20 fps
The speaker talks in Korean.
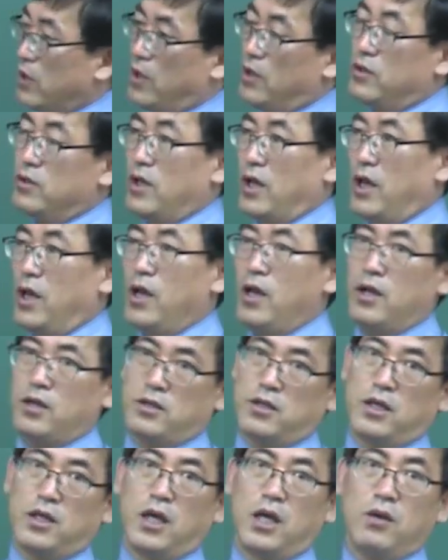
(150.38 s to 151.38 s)
되는데
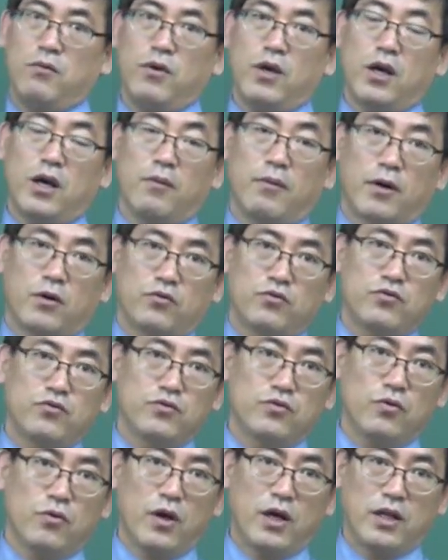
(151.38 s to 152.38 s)
예외가 바로
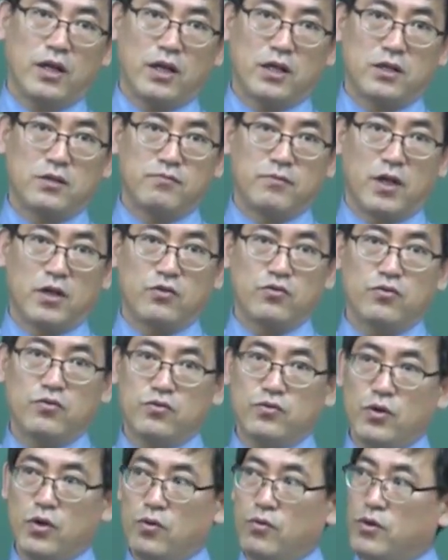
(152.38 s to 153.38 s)
수소가 되겠습니다. 수소의